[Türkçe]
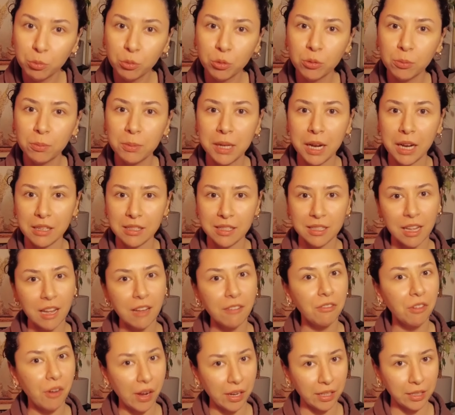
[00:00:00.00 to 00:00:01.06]
Bu biraz daha
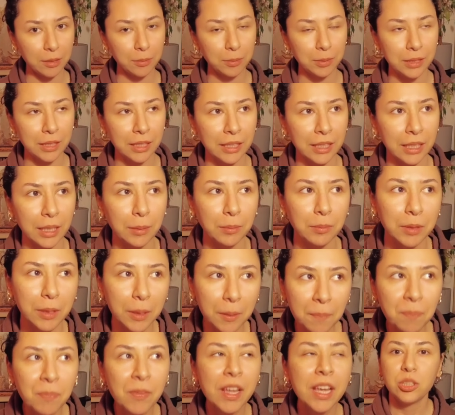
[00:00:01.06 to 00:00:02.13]
farklı bir
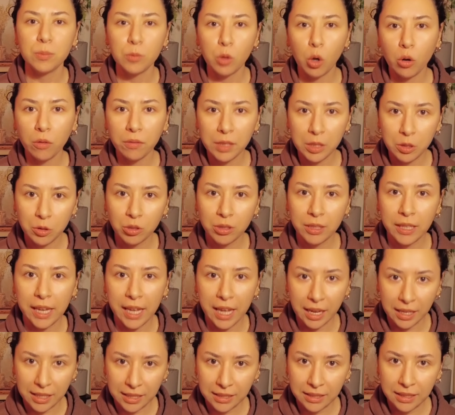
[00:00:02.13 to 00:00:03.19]
deneyimdi. Şimdi o videoda
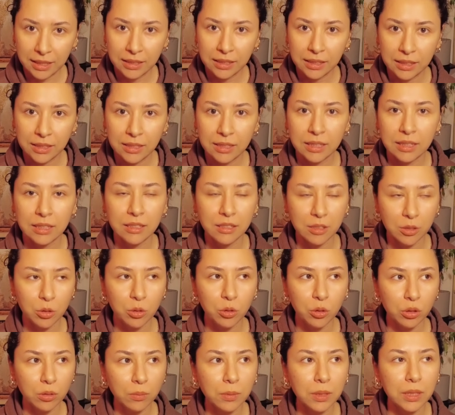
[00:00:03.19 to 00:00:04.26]
eğer izlediyseniz
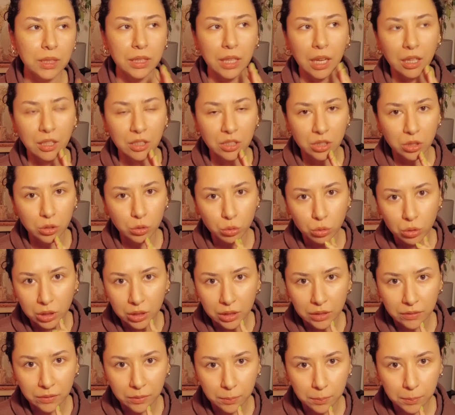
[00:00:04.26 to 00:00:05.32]
diyorum ki ya işte şu
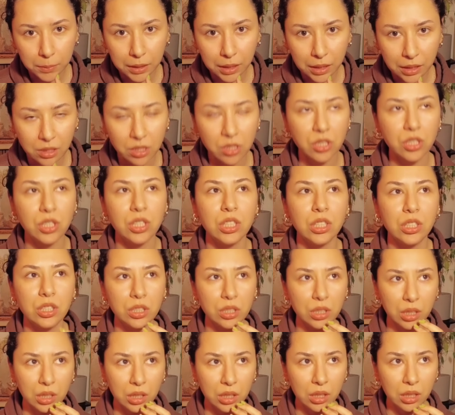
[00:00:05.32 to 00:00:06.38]
tarafım biraz şiş
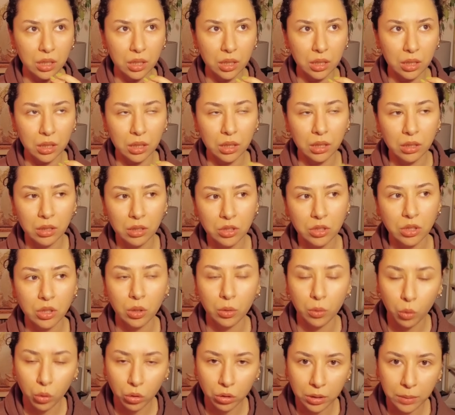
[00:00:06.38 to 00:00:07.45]
e, işte
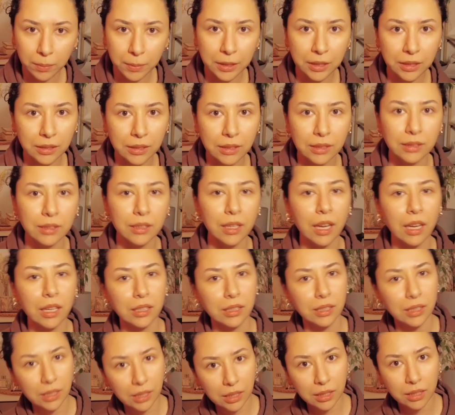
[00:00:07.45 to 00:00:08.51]
orada bana dediler
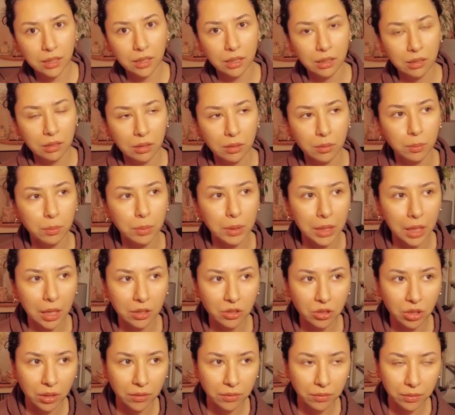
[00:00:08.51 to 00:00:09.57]
ki e,
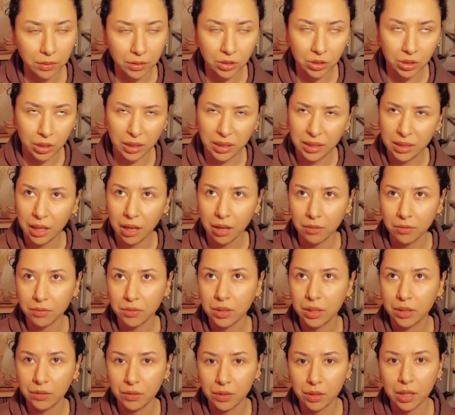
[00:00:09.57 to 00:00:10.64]
birkaç hafta işte iki
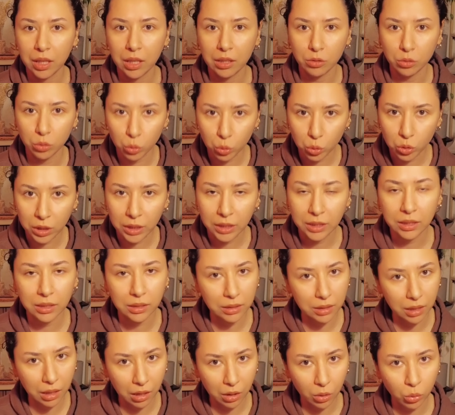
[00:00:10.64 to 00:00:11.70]
haftaya falan
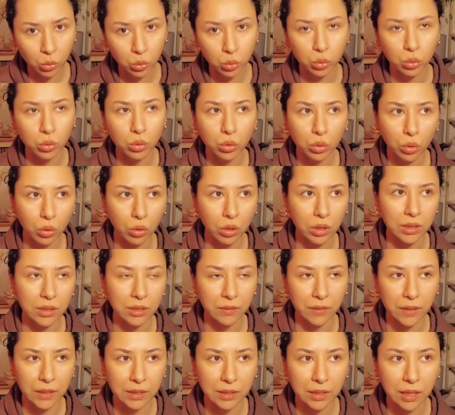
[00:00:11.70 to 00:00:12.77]
düzelir daha oturur
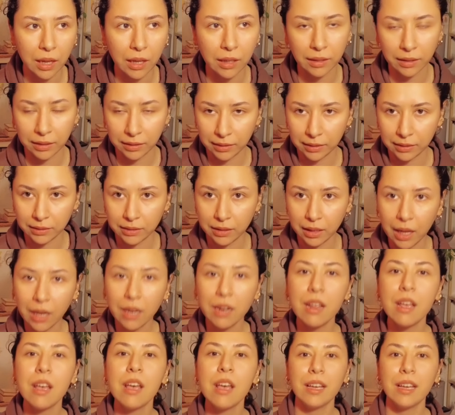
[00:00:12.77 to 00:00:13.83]
orası vesaire dediler
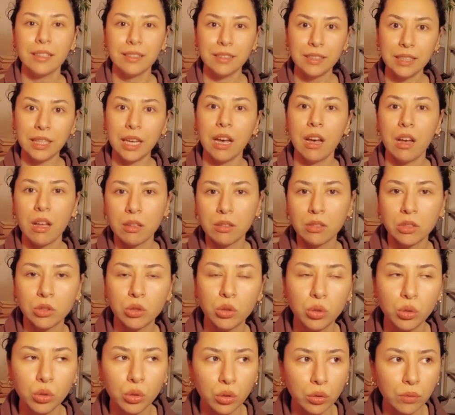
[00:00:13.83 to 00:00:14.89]
diye
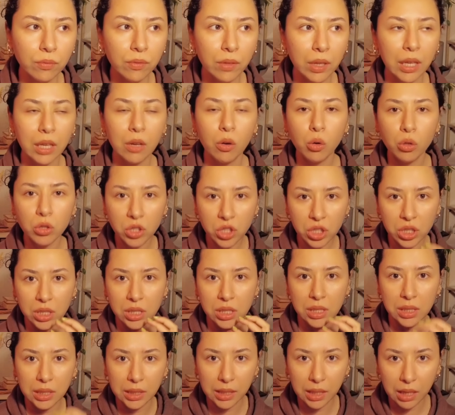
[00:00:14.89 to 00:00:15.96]
anlatıyorum ve o
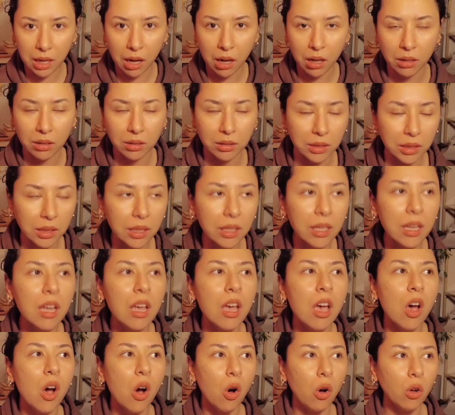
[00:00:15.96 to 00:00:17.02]
şişlik kaldı.
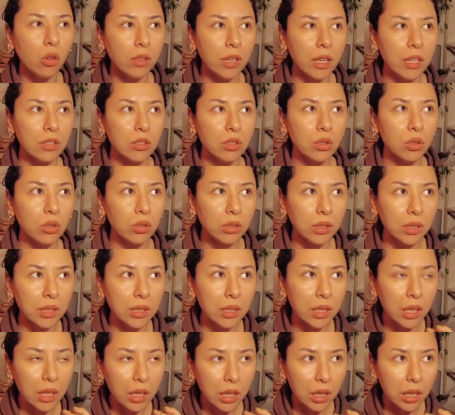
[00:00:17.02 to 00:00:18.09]
Ondan sonra
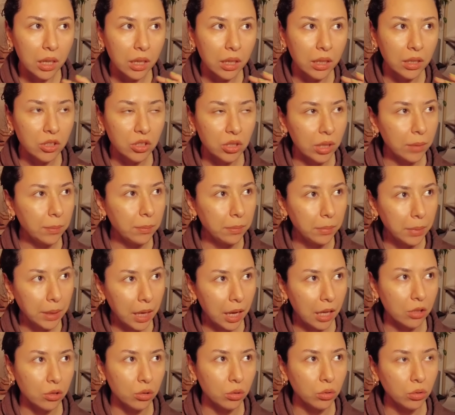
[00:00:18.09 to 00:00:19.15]
e, işte
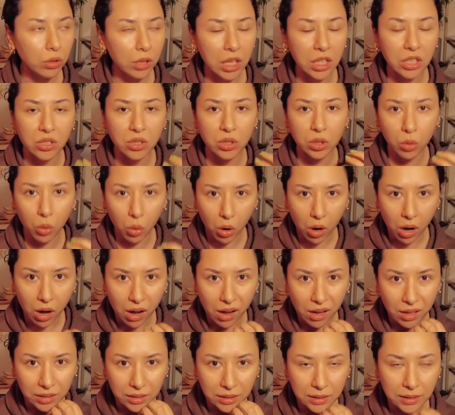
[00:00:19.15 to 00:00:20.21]
birkaç gün geçti o
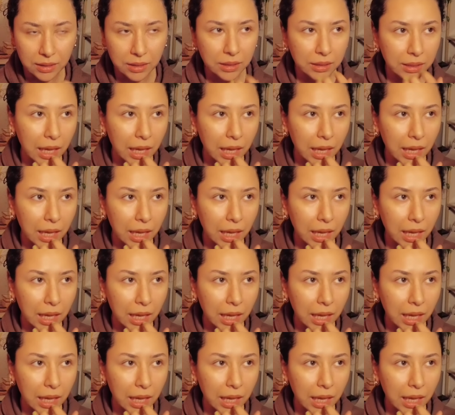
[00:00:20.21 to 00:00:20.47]
ağrısı.